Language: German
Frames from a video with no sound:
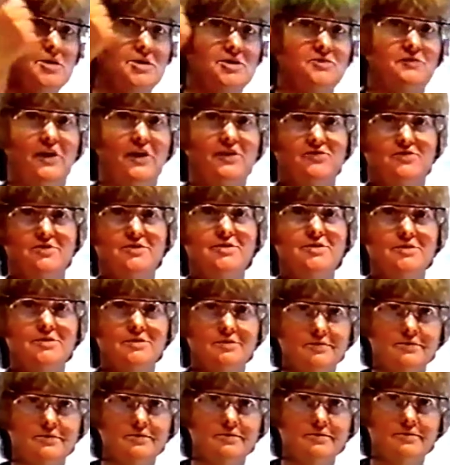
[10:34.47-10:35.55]
nicht 20
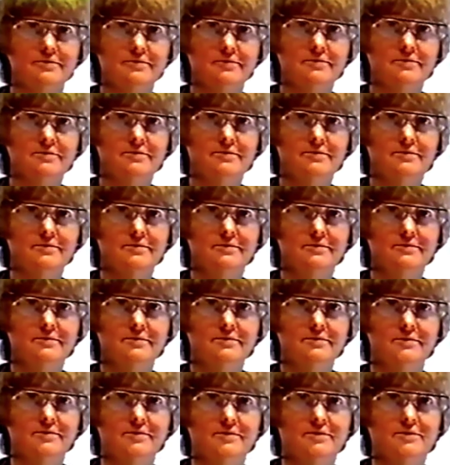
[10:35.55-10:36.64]

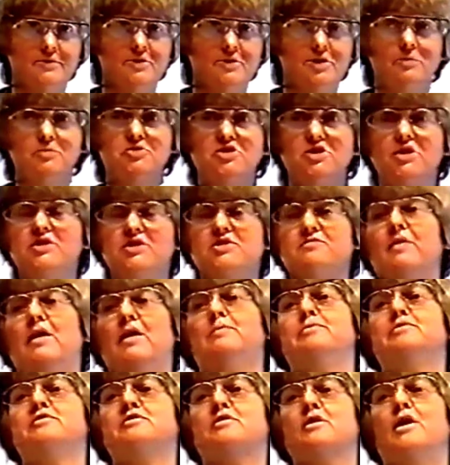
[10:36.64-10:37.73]
und im Schnitt zwei
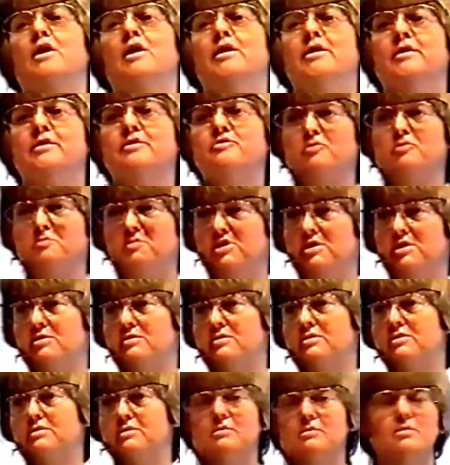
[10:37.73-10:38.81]
bis drei,
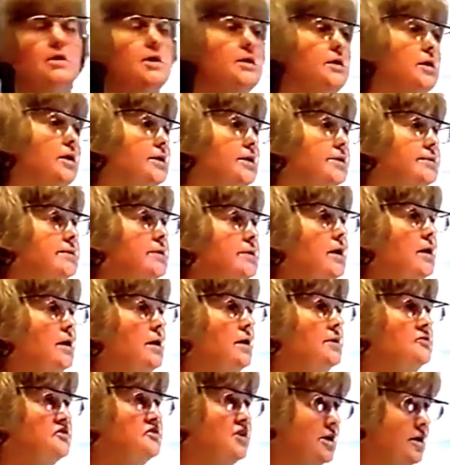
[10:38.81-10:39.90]
zumindest die Grundeinheiten,
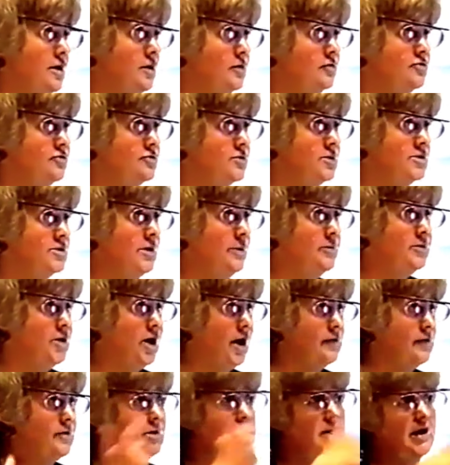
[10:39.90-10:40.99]
verkauft. Das haben die
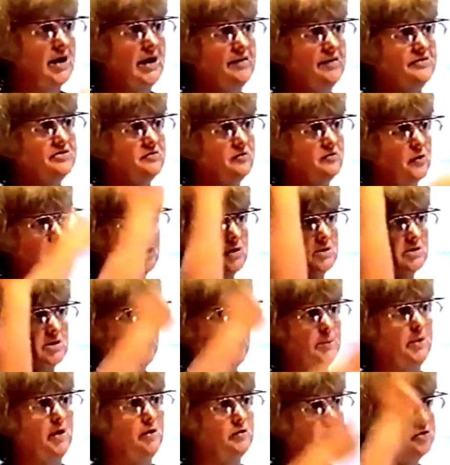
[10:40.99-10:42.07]
anderen in der ganzen Woche
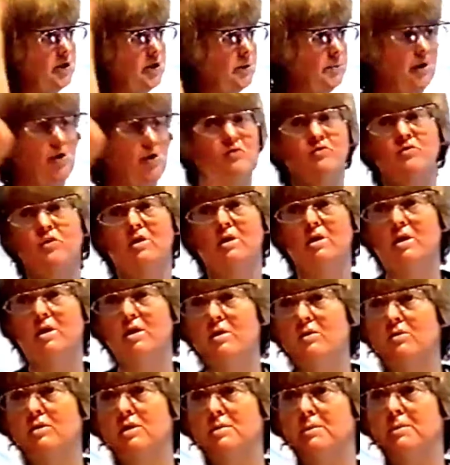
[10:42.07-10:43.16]
Trepp auf, Trepp auf
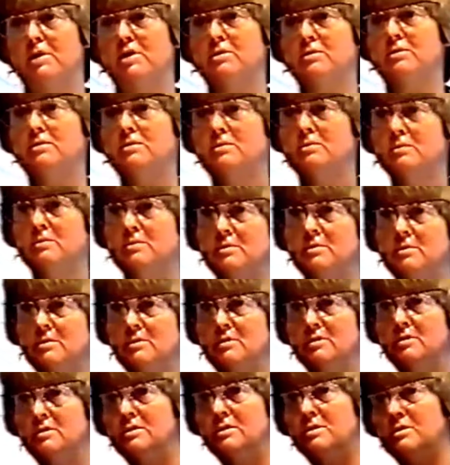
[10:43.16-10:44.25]
auch gemacht.
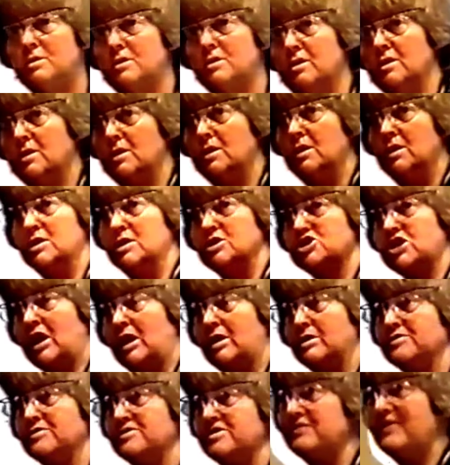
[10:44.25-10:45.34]

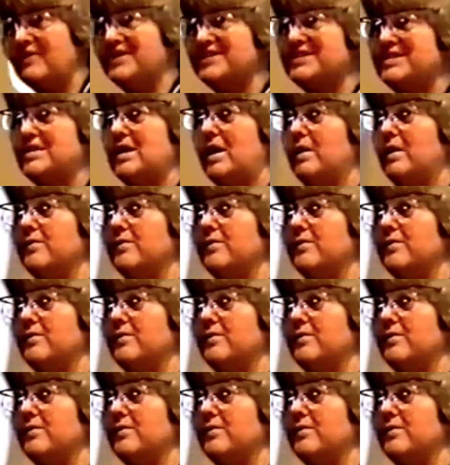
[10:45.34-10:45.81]
Schauen Sie, was die